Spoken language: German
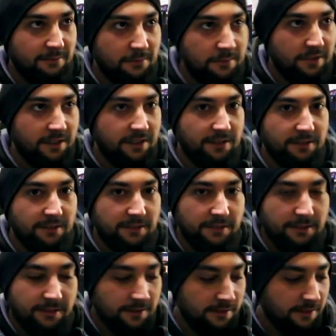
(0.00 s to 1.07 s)
Da, wo du hier
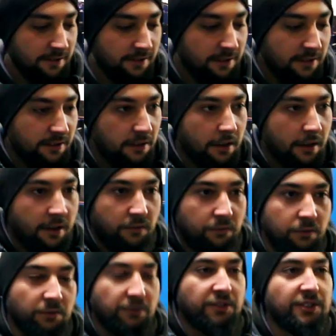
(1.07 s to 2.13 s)
bist. Da,
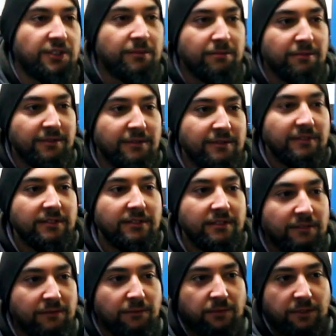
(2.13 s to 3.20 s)
wo ich hier bin,
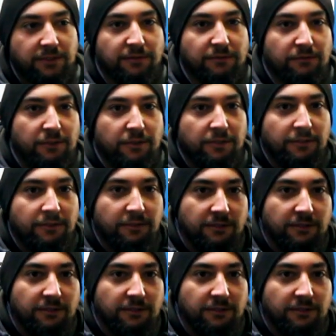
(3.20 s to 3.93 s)
sind fast eine Woche.